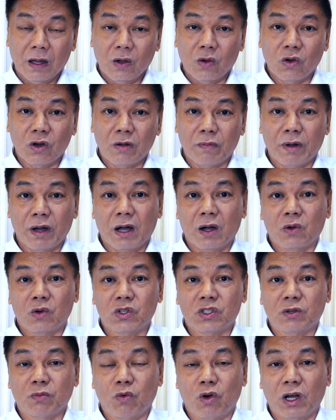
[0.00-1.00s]
Kung naman ang
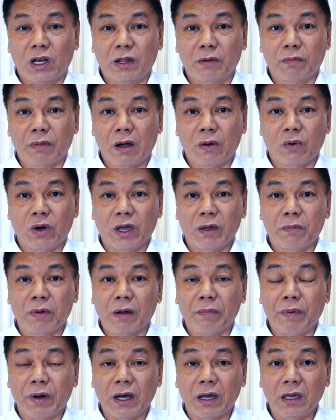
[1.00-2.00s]
gusto mo halimbawa ay
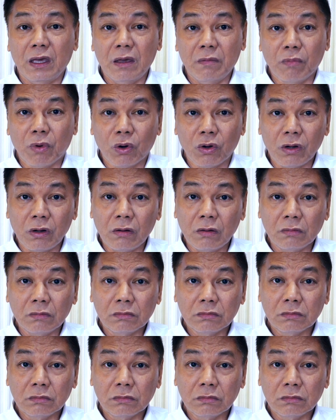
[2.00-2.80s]
magpakaibon,